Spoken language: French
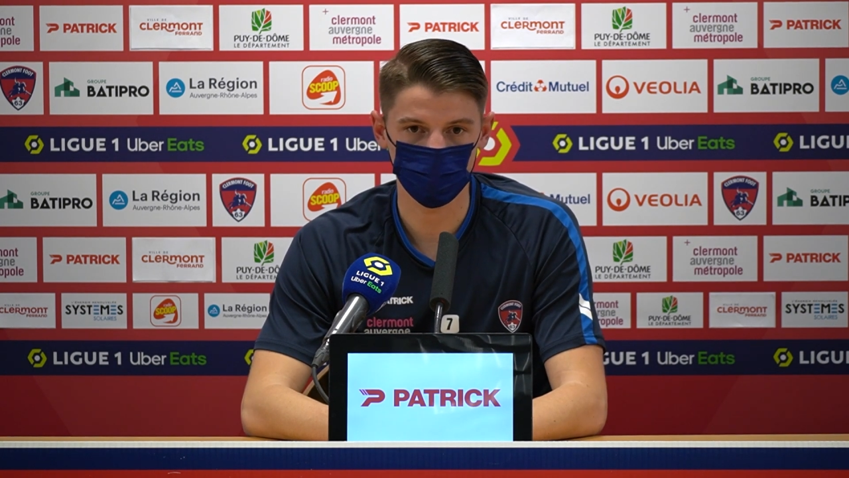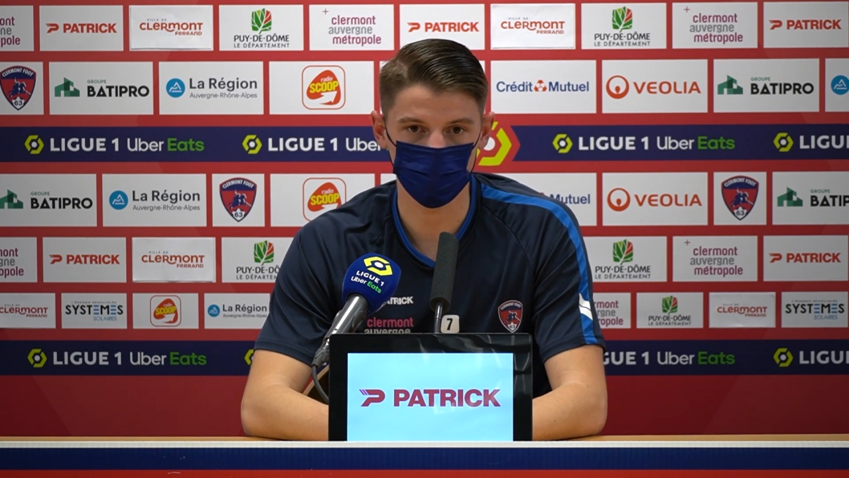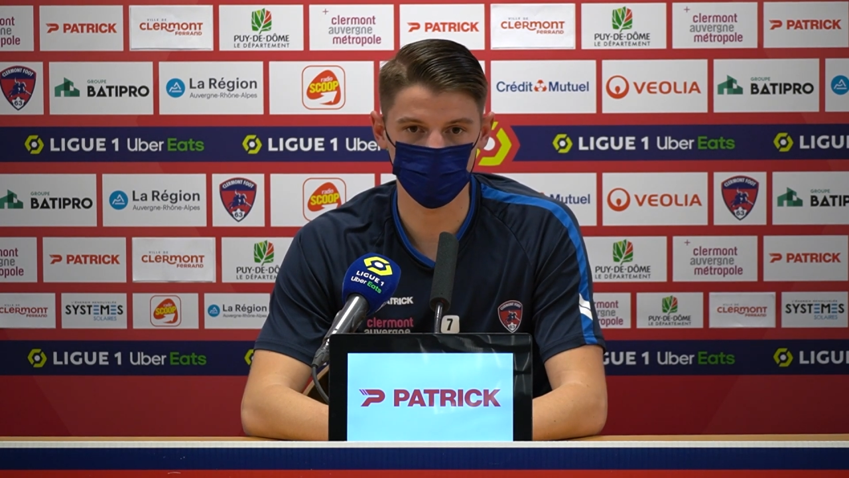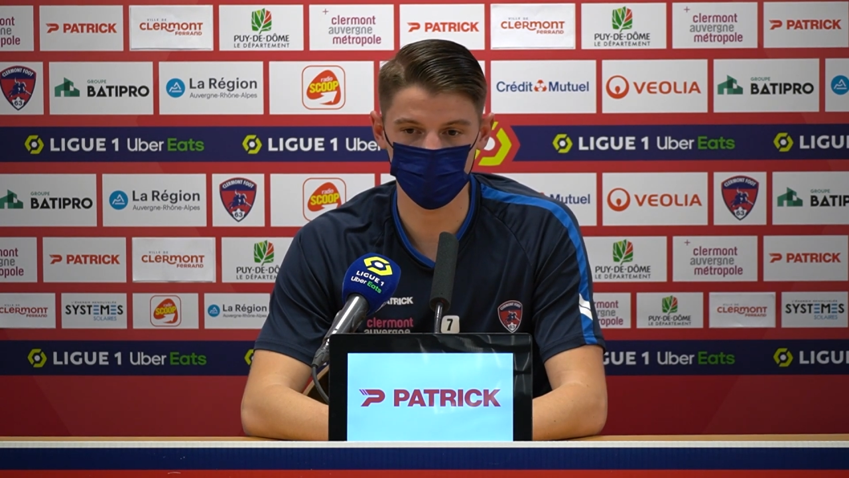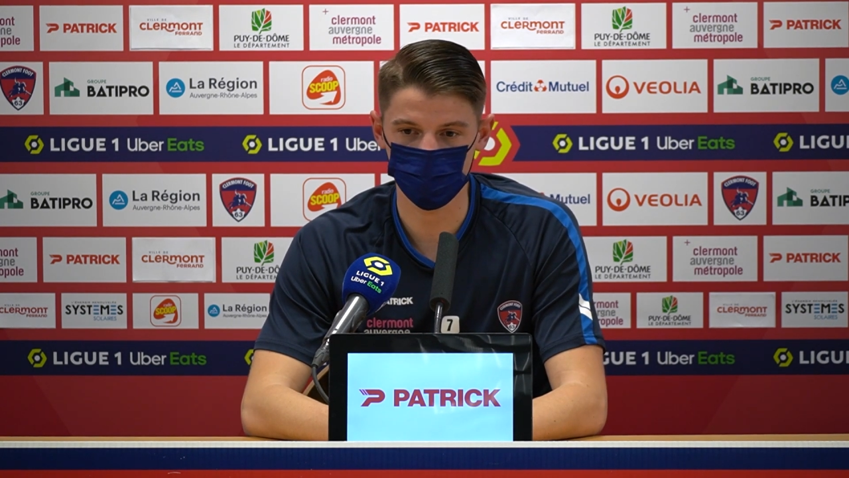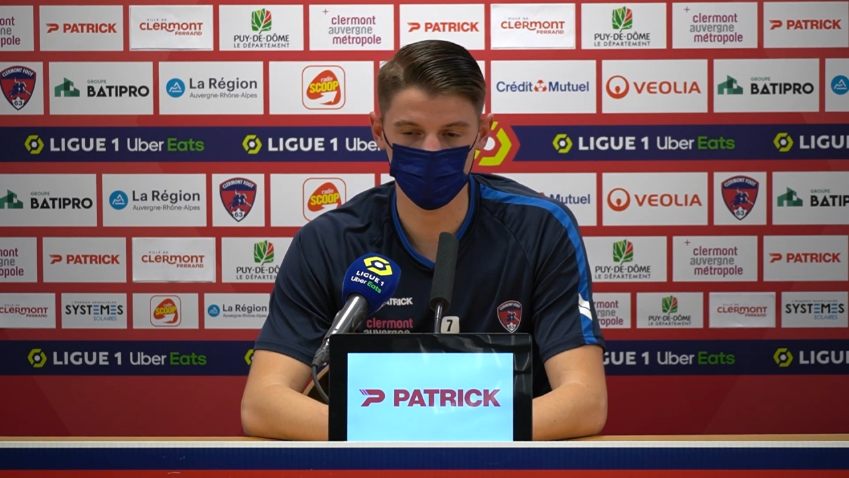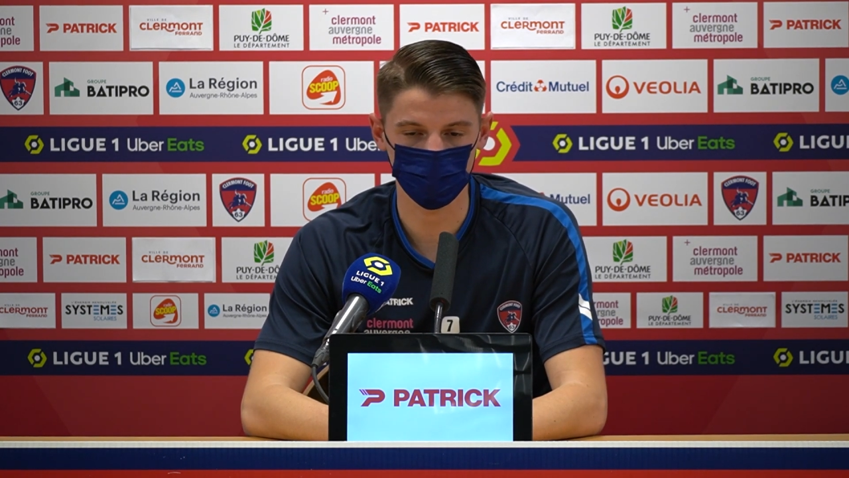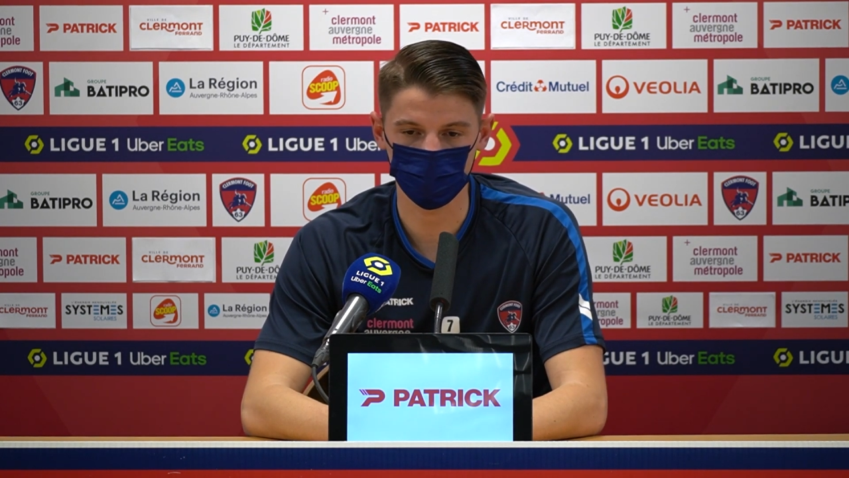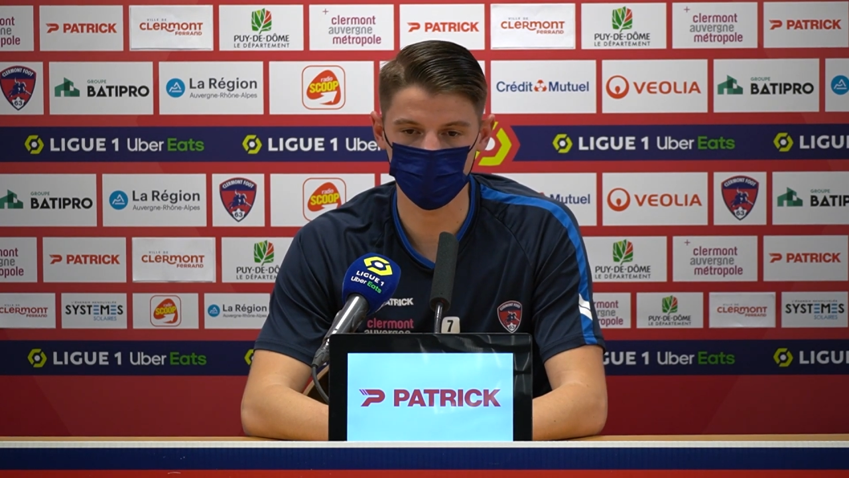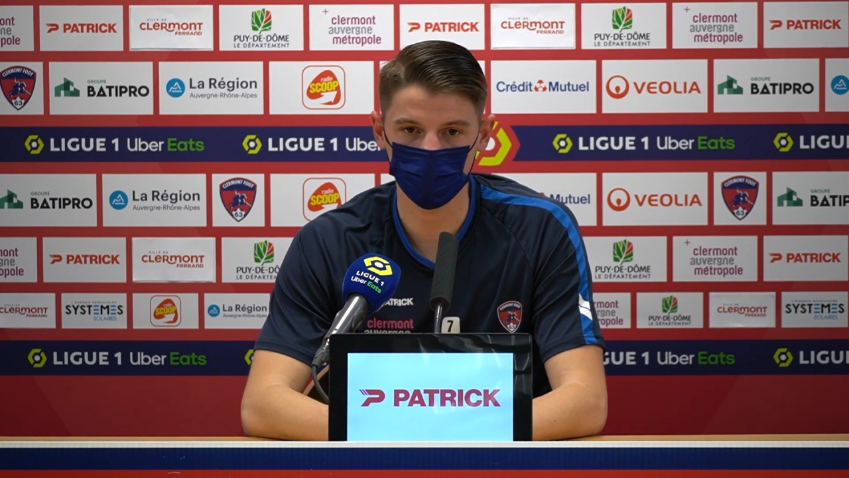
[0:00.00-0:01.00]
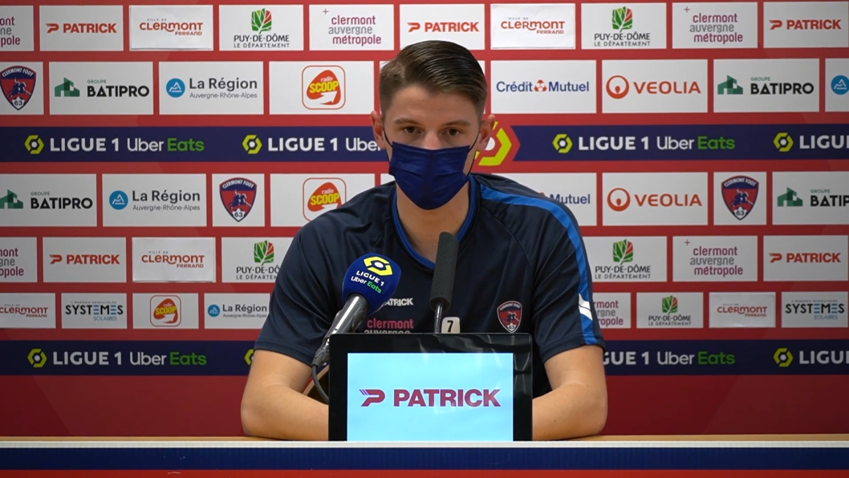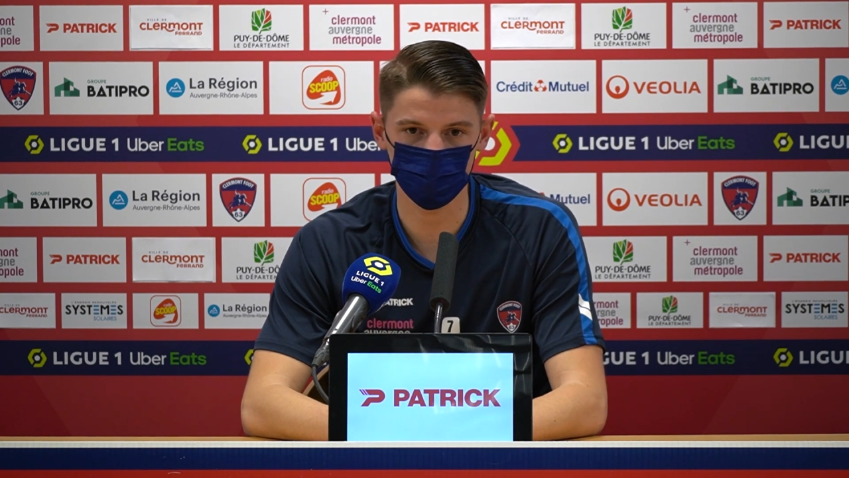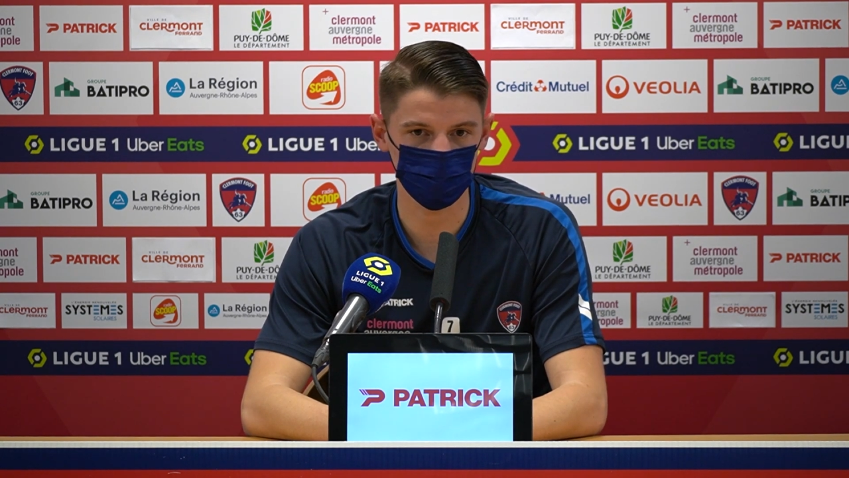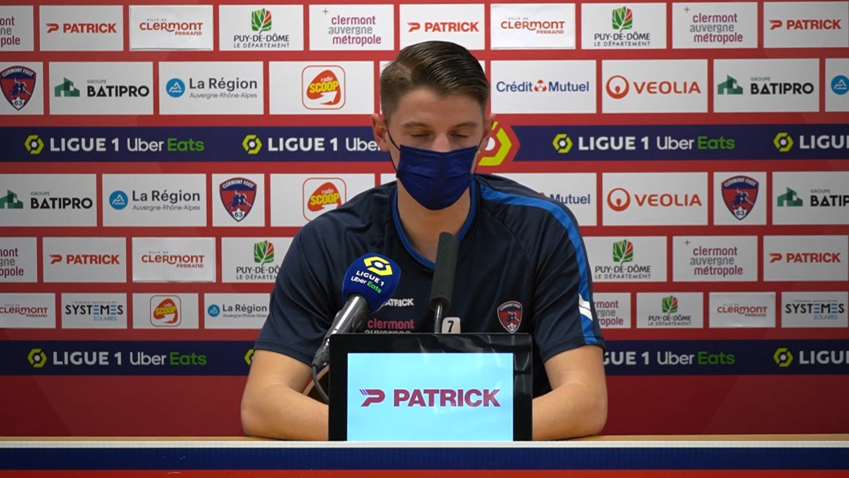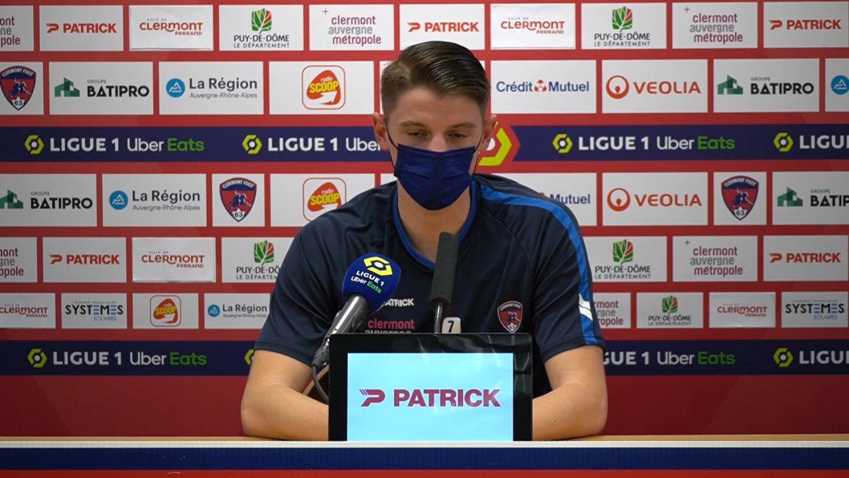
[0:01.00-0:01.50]
Faut pas lâcher quoi qu'il arrive
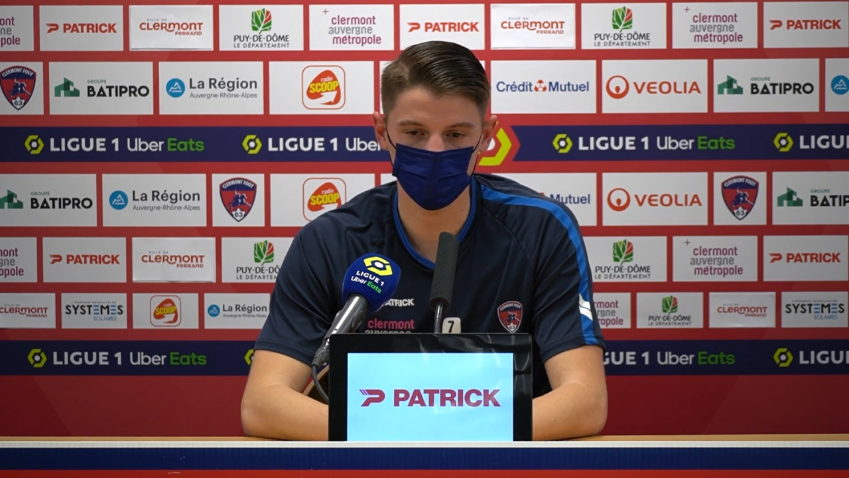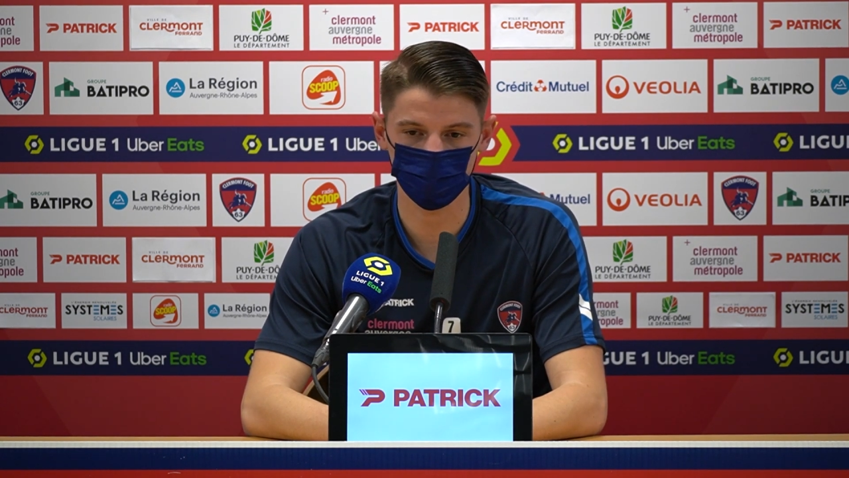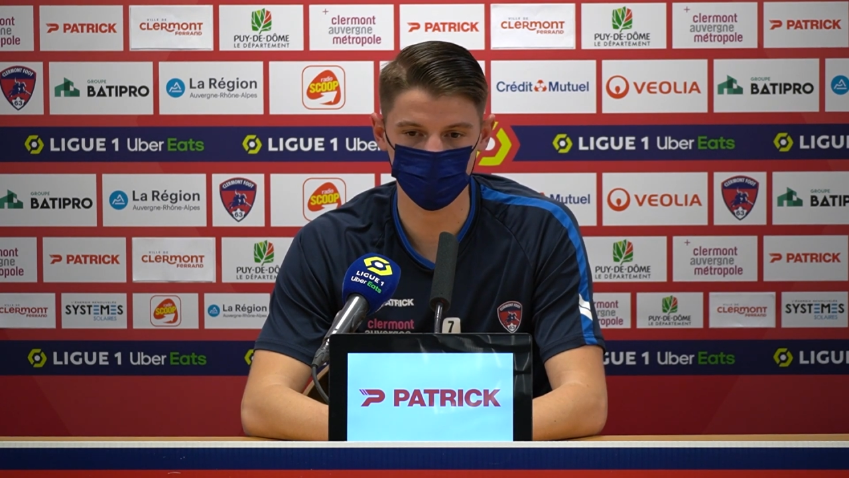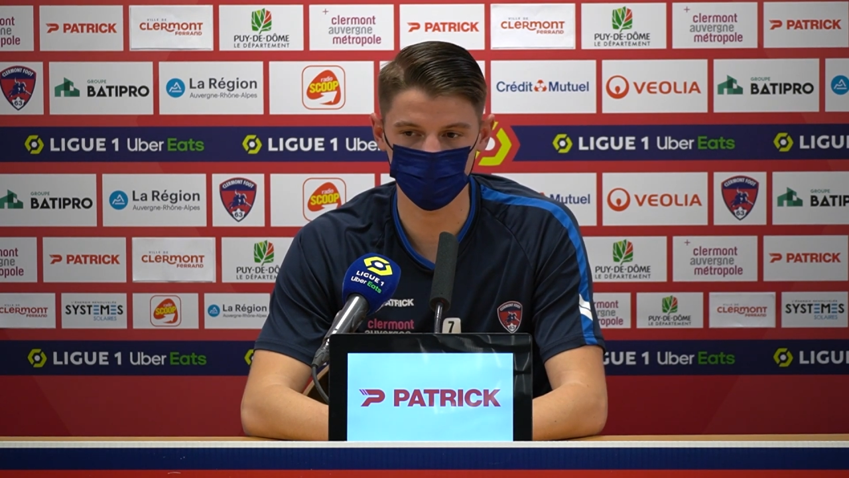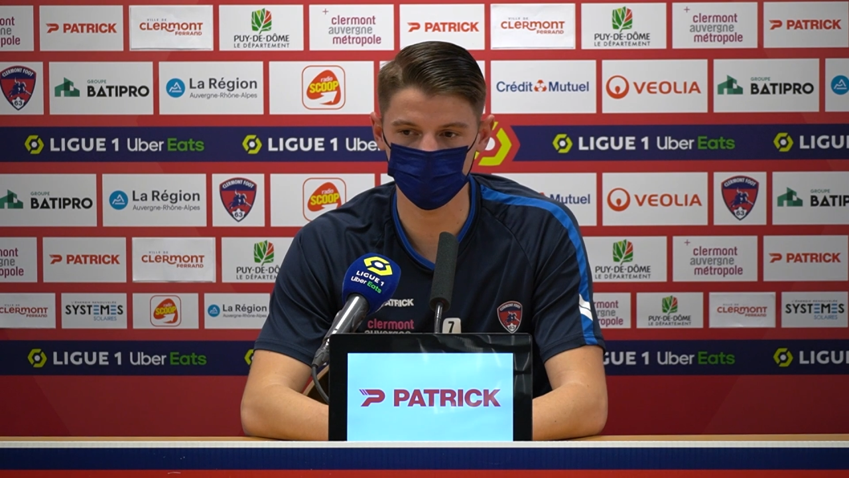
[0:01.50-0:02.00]
jusqu'à la dernière journée,